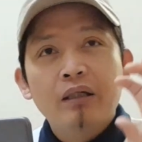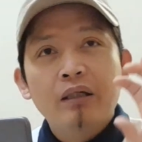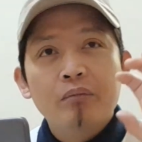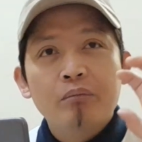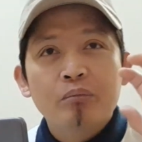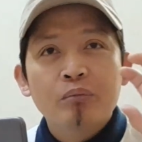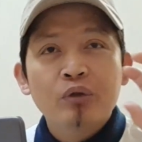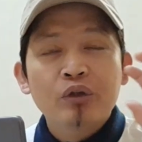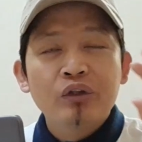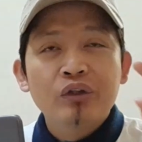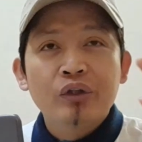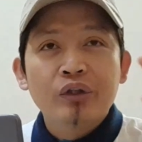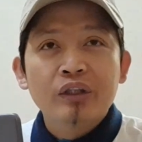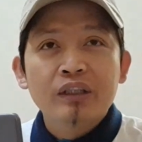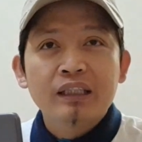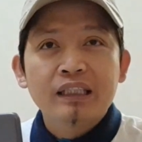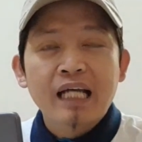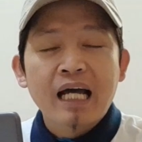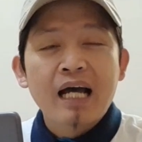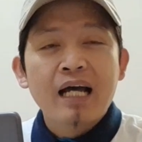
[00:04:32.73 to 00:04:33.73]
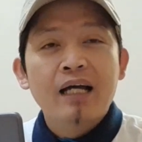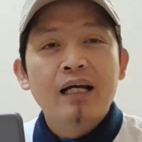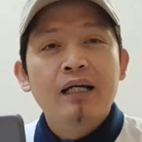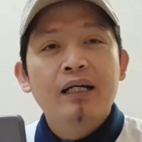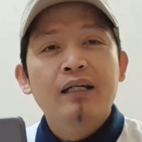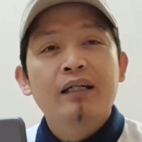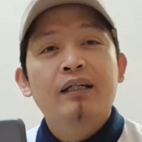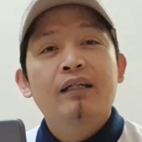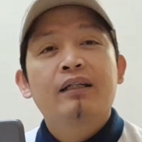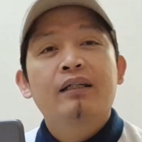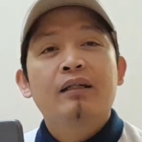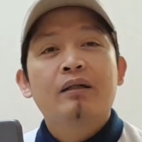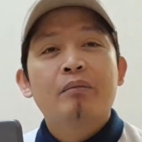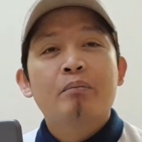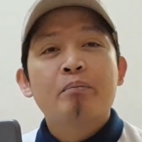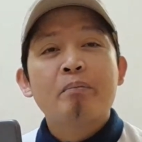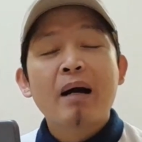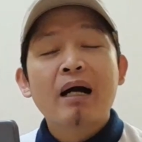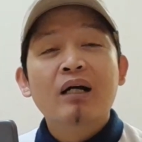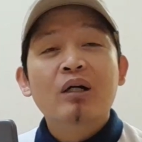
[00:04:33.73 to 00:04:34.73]
mo doon sa
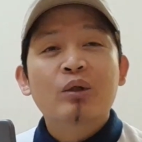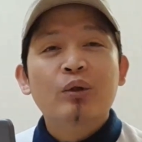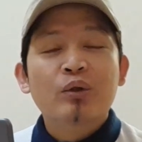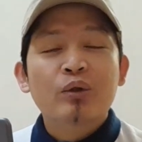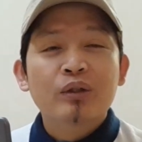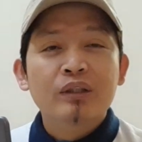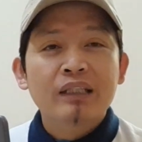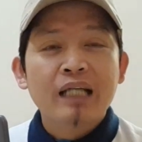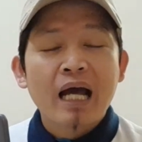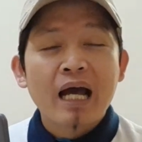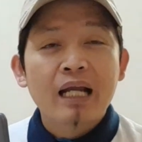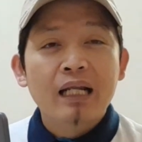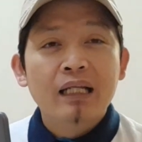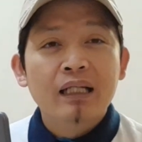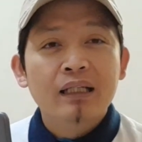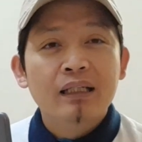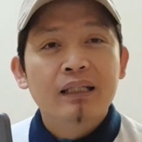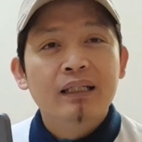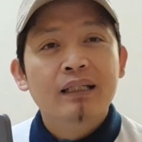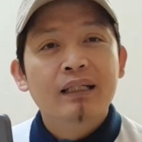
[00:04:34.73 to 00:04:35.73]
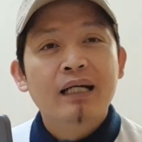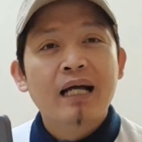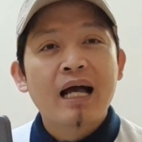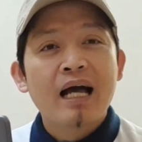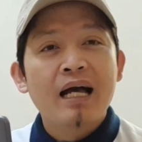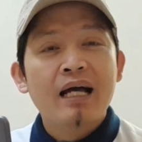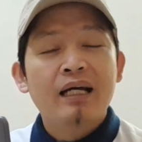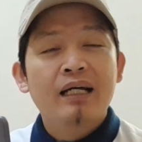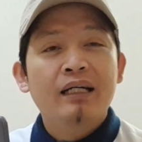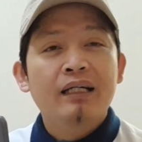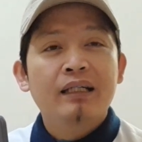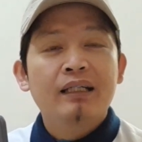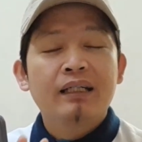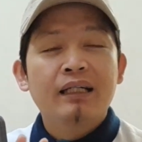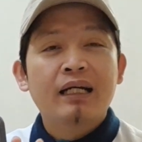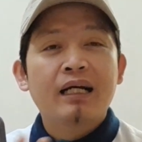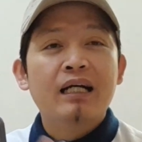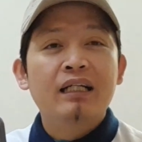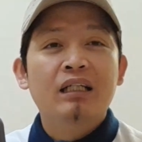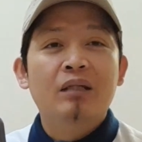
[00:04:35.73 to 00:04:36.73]
banko kung saan ka
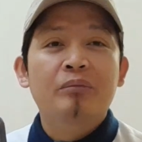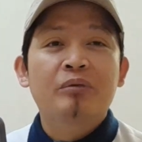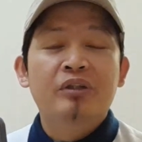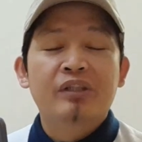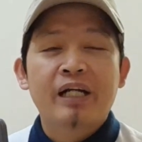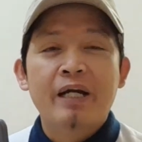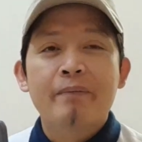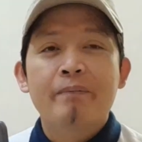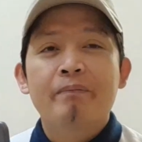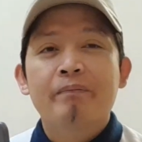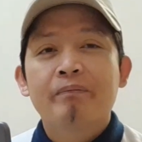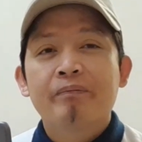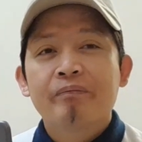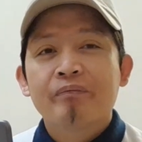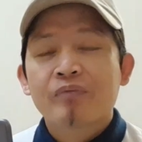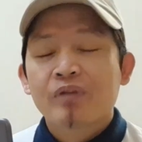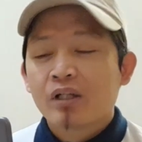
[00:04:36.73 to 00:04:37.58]
nakasubscribe.